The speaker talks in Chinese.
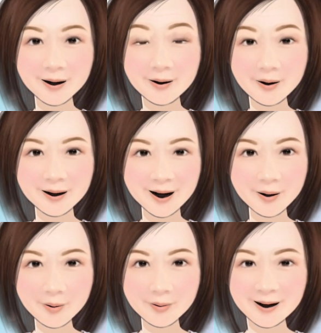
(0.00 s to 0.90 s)
十天
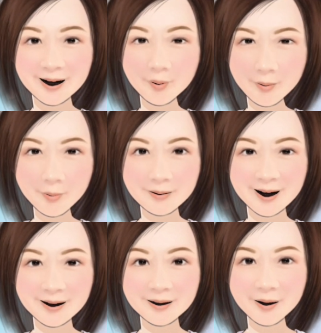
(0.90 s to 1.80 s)
后，洋洋终于
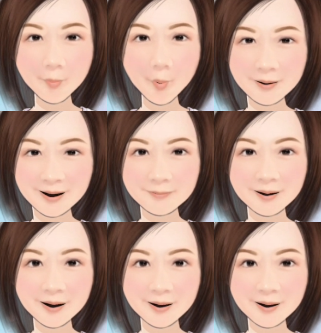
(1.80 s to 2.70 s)
拿到角膜塑形
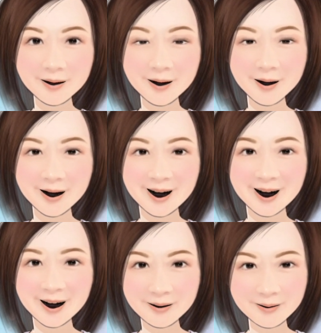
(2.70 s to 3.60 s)
片了。一
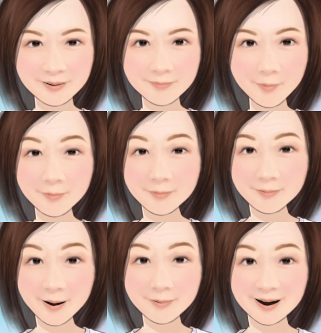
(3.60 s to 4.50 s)
开始是爸爸妈
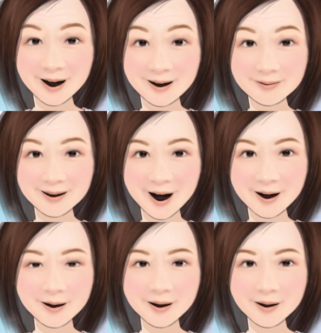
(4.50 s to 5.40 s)
妈帮洋洋
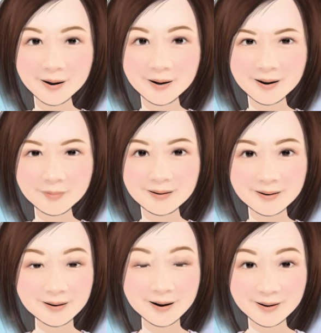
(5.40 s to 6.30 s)
戴，因为洋
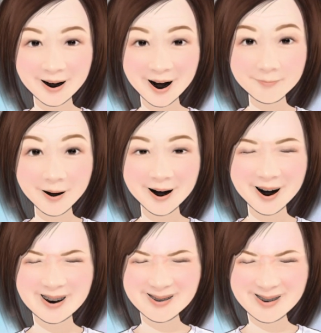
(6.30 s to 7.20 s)
洋很害怕，
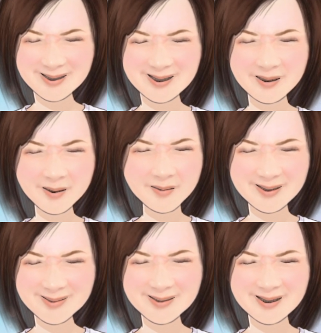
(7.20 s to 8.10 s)
眼睛都不
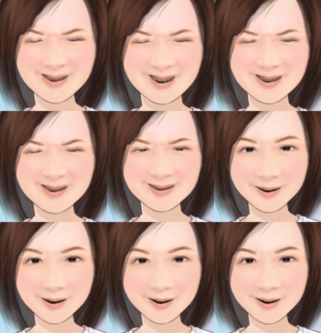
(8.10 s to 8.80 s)
敢张开。